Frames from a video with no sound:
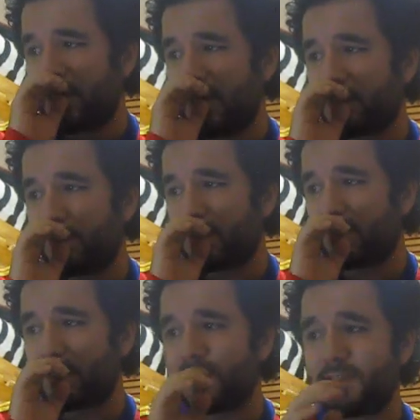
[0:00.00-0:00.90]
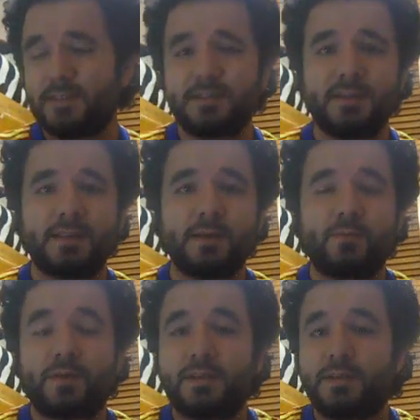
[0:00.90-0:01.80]
de las personas es incierta
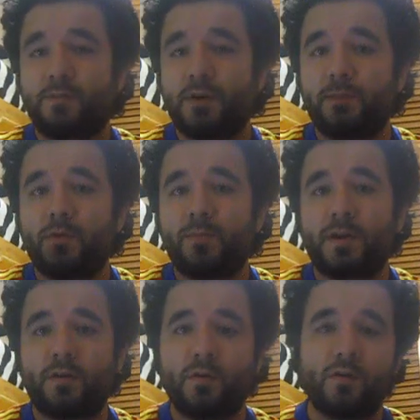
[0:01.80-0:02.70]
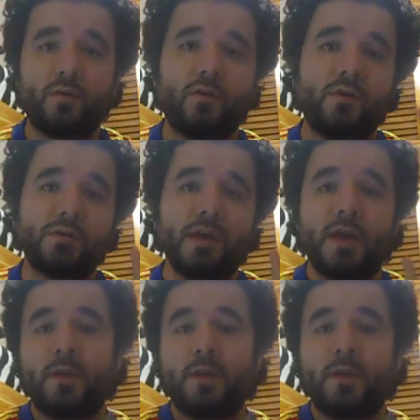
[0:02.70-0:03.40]
porque se pueden volver locos,